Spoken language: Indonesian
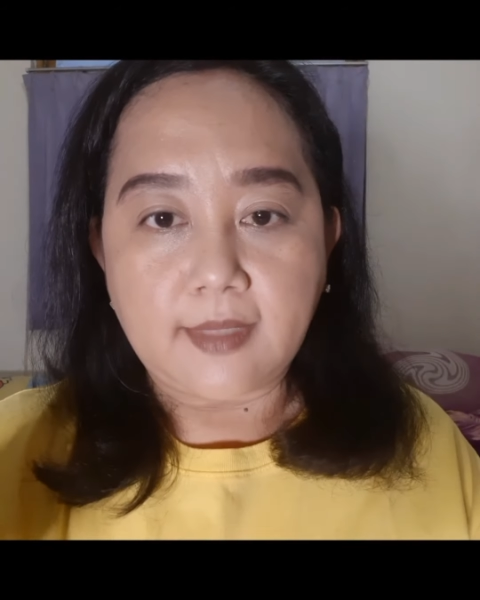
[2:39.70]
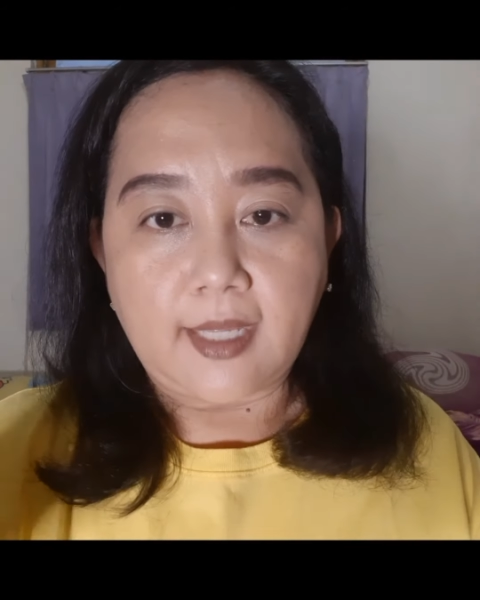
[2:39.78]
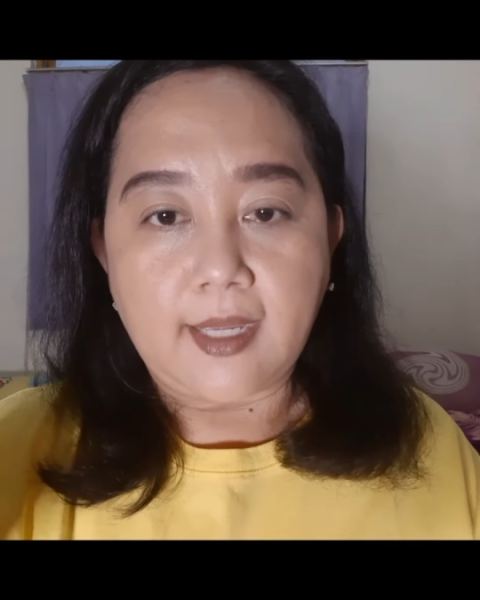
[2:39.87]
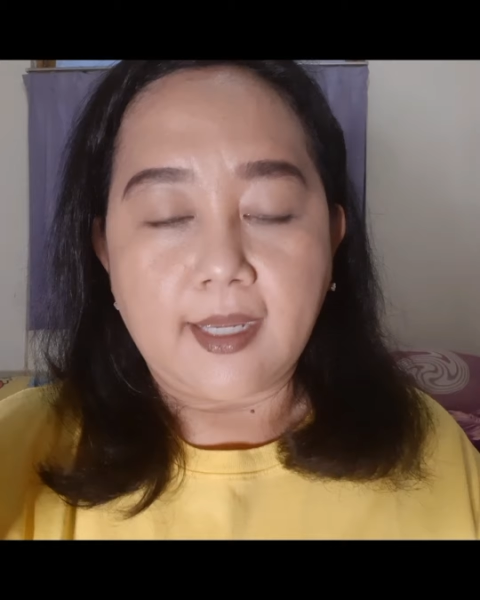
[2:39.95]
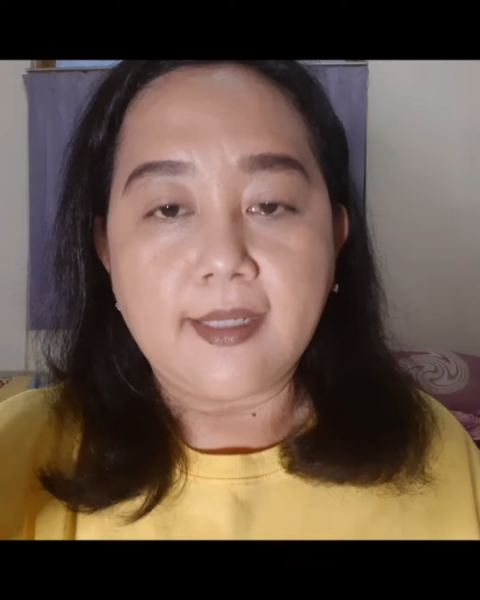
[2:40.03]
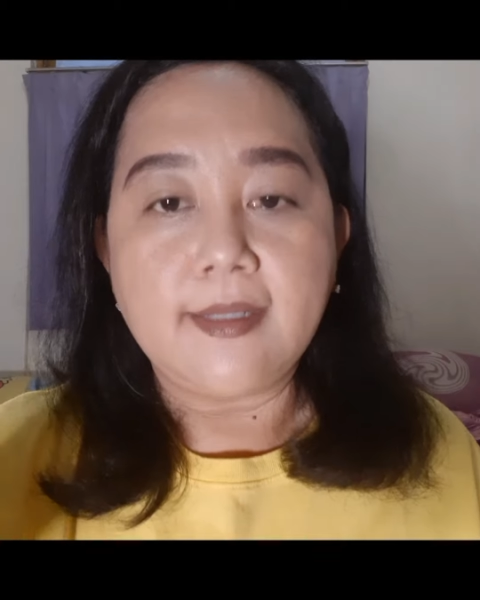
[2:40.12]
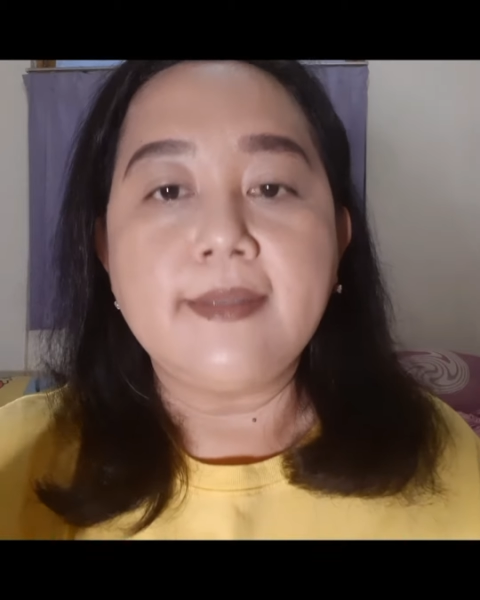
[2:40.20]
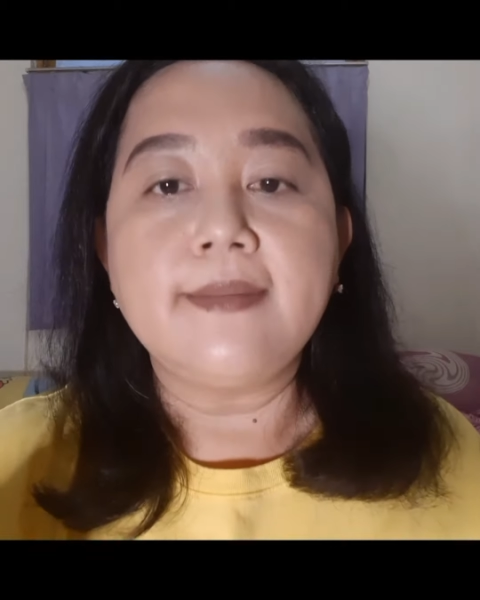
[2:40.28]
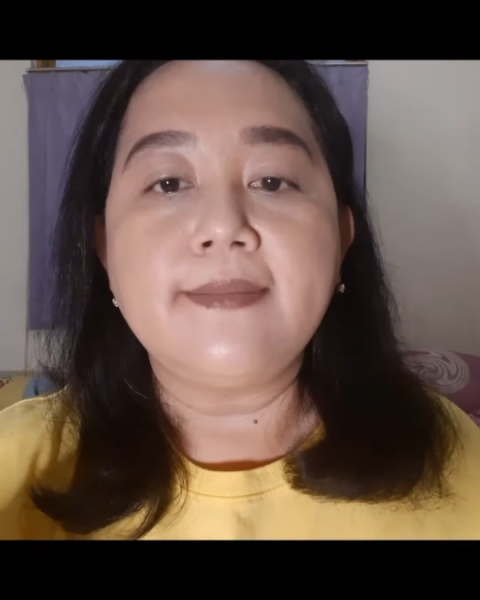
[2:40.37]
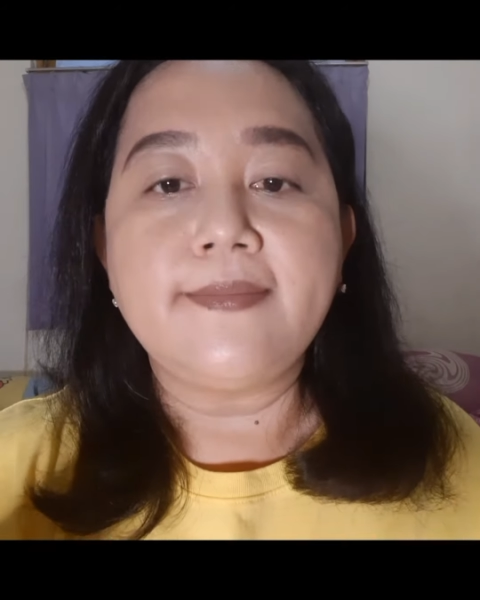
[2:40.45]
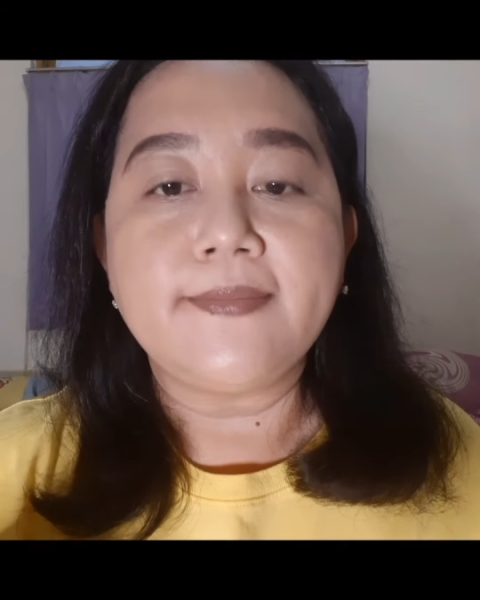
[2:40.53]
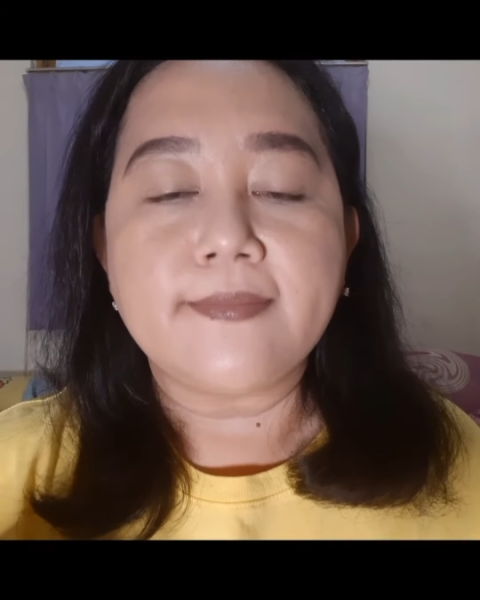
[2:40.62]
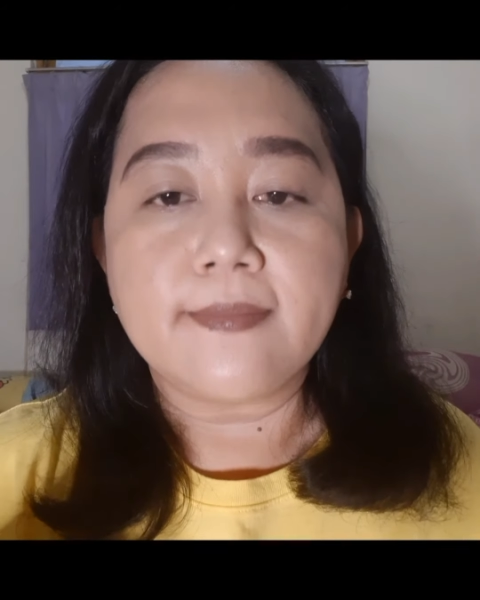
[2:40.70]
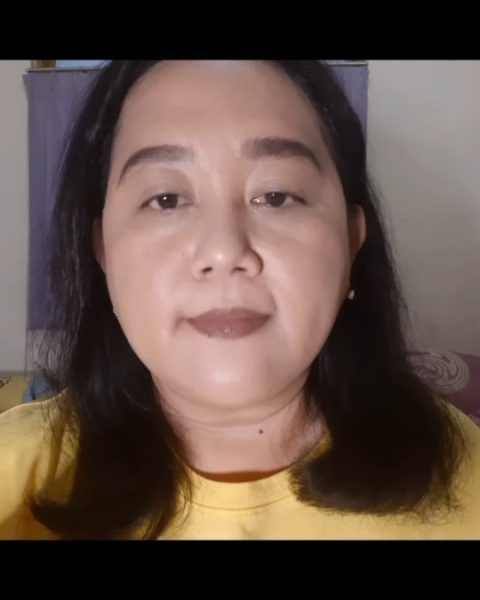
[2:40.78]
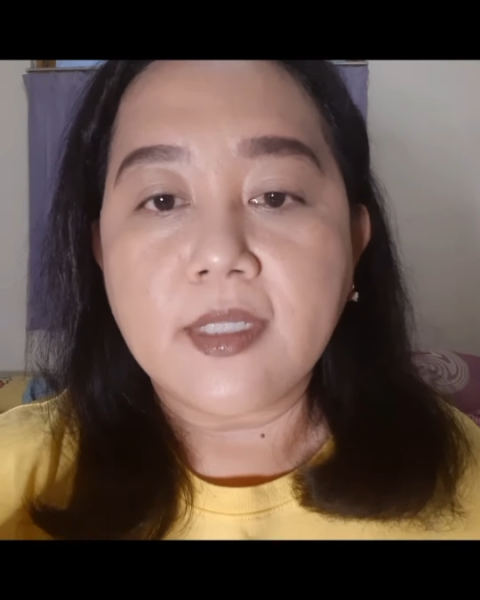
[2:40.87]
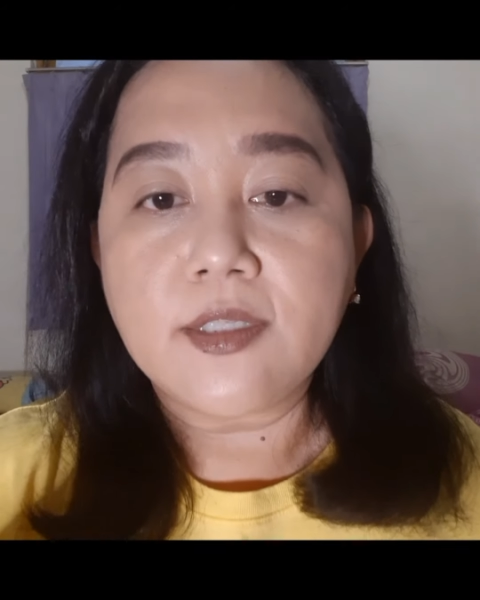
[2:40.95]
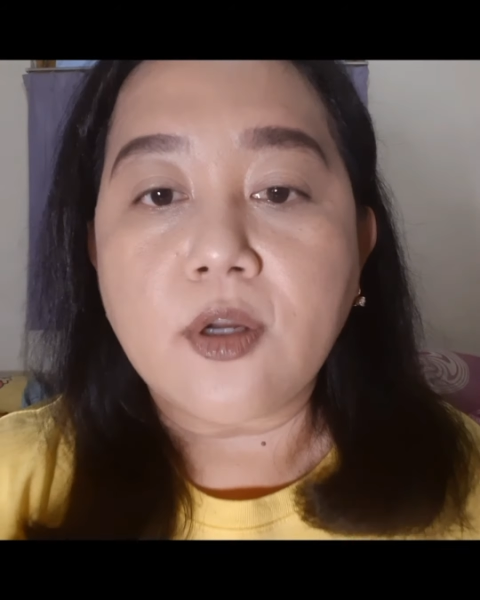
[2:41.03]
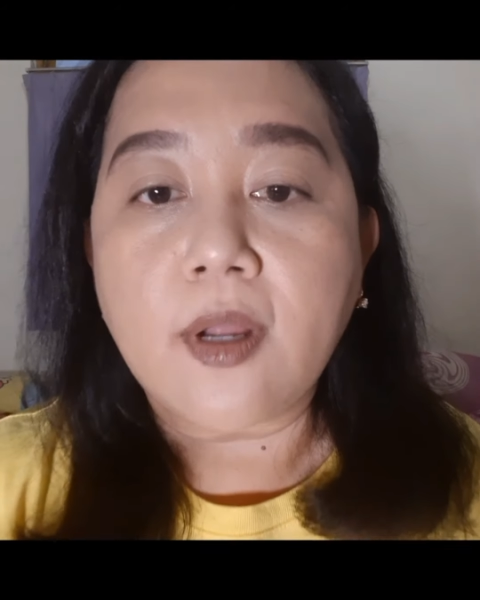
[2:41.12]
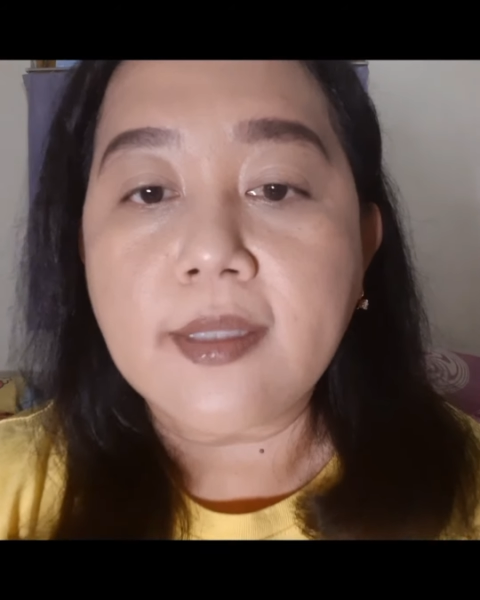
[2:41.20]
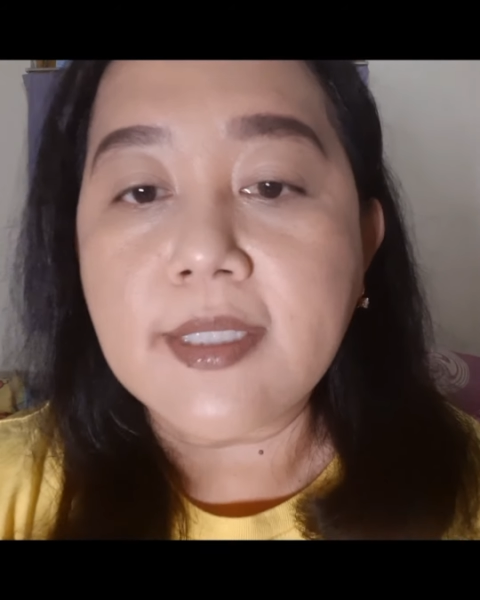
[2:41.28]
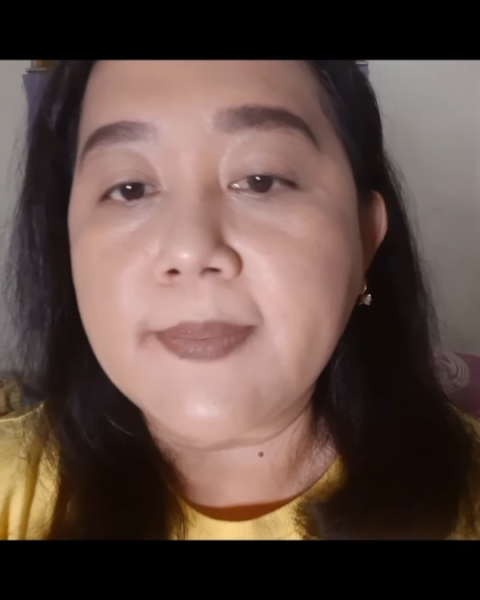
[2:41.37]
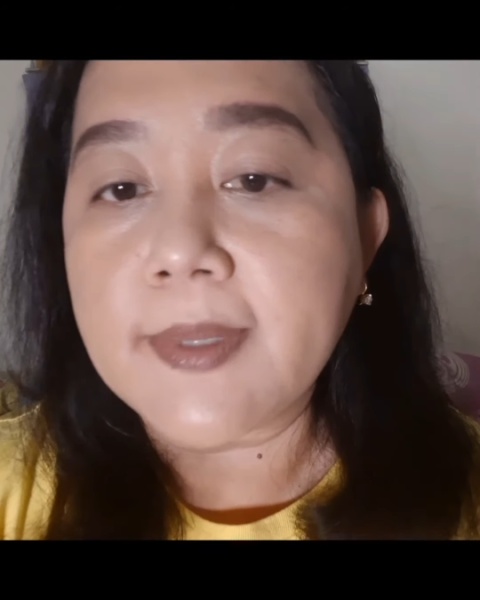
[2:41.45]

nah coklatnya